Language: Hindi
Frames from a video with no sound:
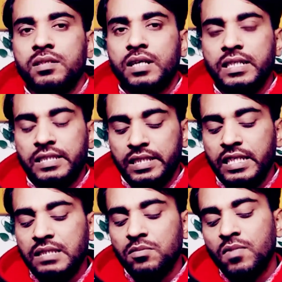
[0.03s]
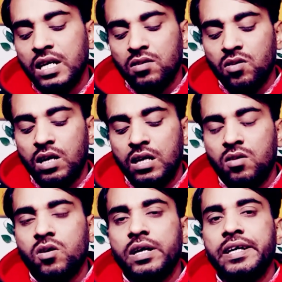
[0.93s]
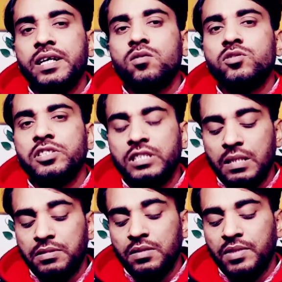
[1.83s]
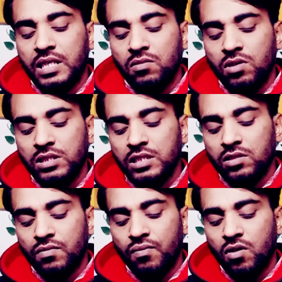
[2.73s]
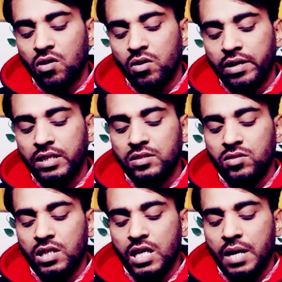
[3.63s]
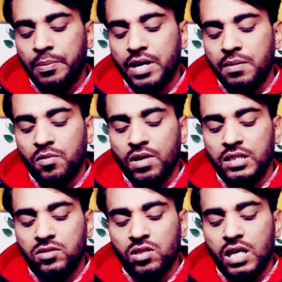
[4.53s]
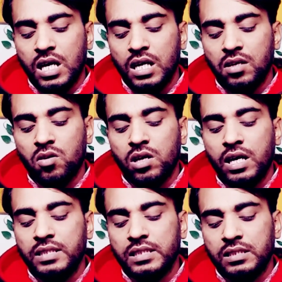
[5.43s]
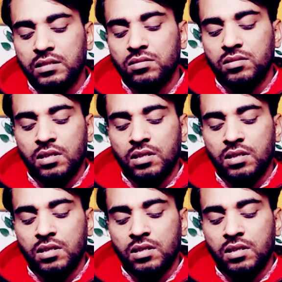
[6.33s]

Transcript: गैस इस मोबाइल को अनलॉक करने के कुछ स्टेप्स बताऊंगा जिनको फॉलो करके जो है अपना मोबाइल जो है अनलॉक कर सकते हो